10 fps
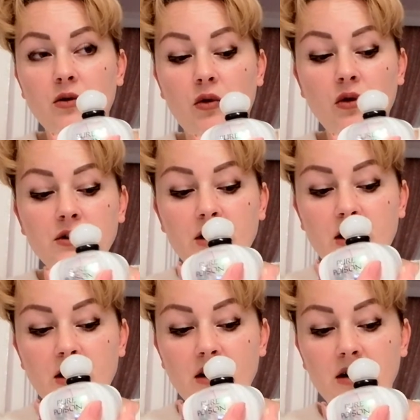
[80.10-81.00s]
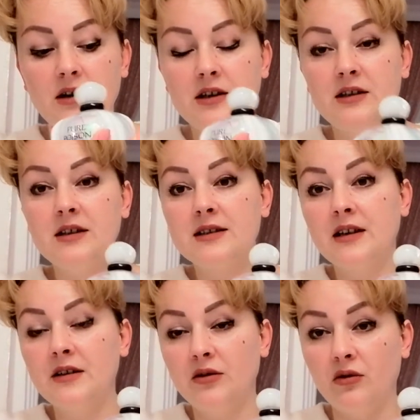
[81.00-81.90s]
17 hmm, e,
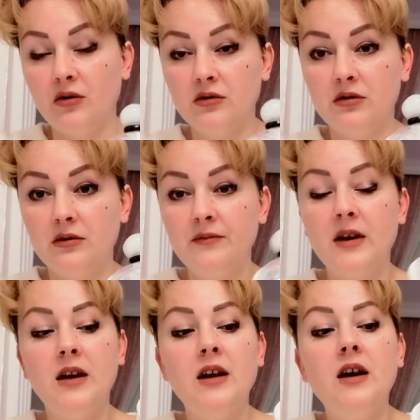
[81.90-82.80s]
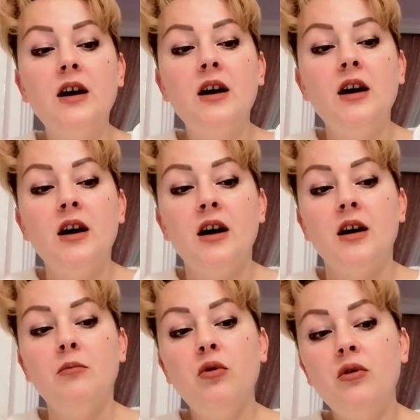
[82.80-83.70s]
sene oldu.
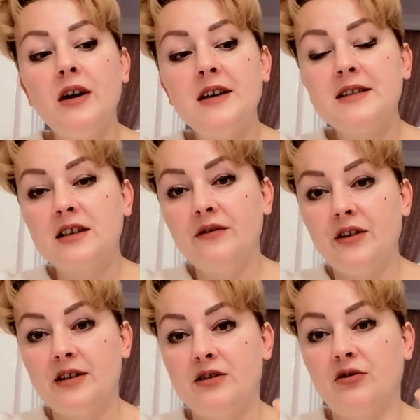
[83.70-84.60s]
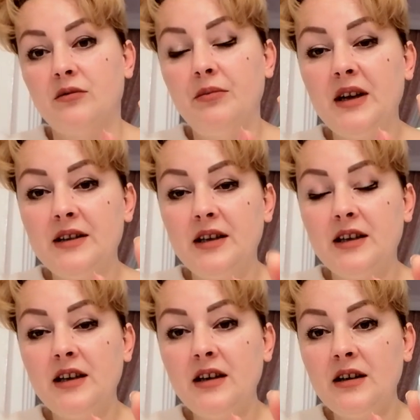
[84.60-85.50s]
Bu eski versiyon.
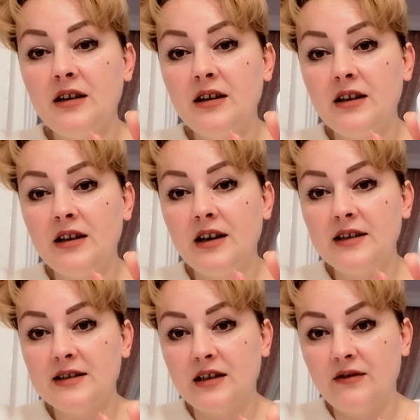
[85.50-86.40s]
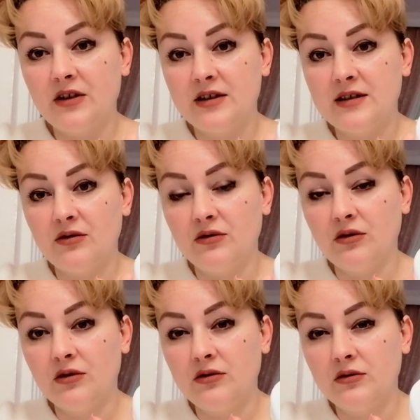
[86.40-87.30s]
Bendeki e, eski versiyon
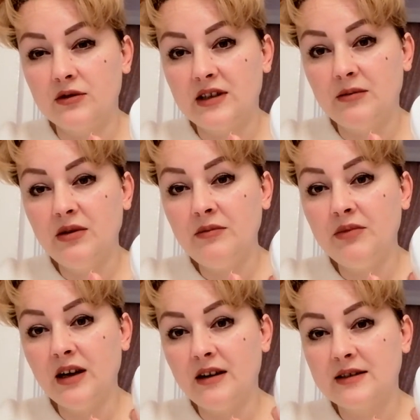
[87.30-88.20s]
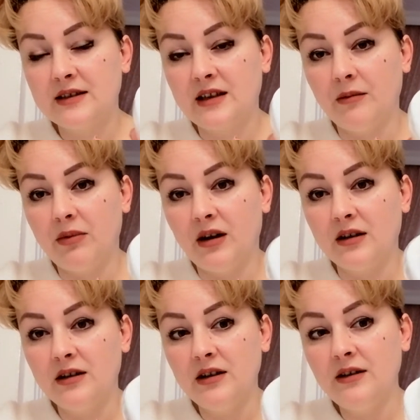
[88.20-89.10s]
gördüğünüz gibi beyaz
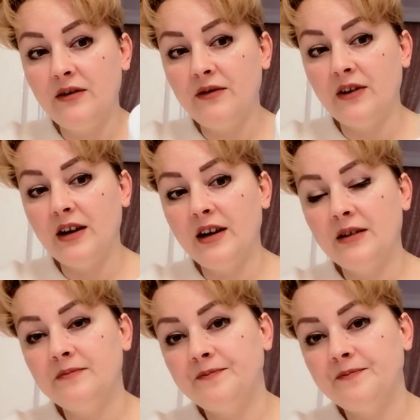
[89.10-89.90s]
kapaklı ve